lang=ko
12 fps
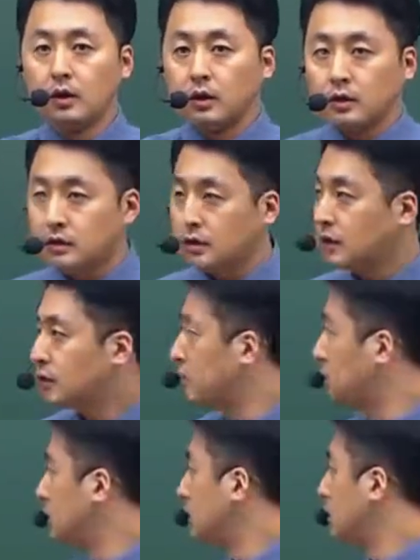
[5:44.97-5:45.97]
이
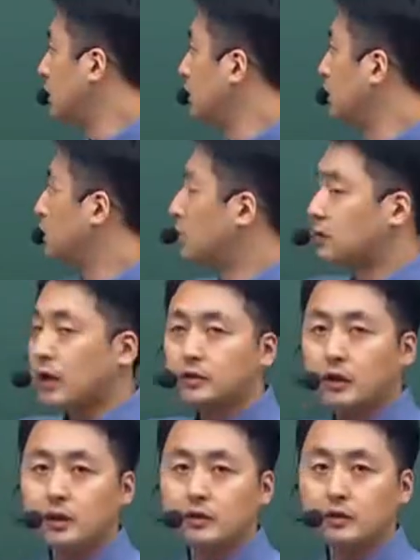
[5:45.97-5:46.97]
산업을 이, 이 직업을
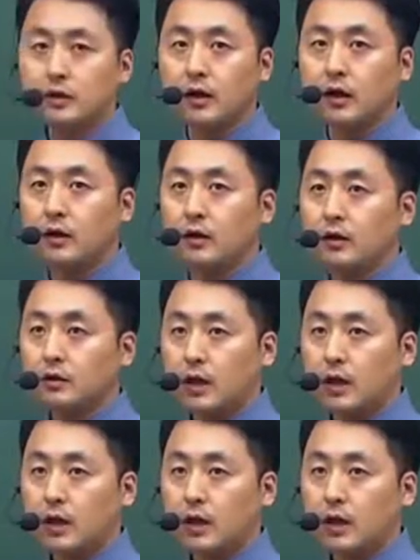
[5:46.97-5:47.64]
상담하는 게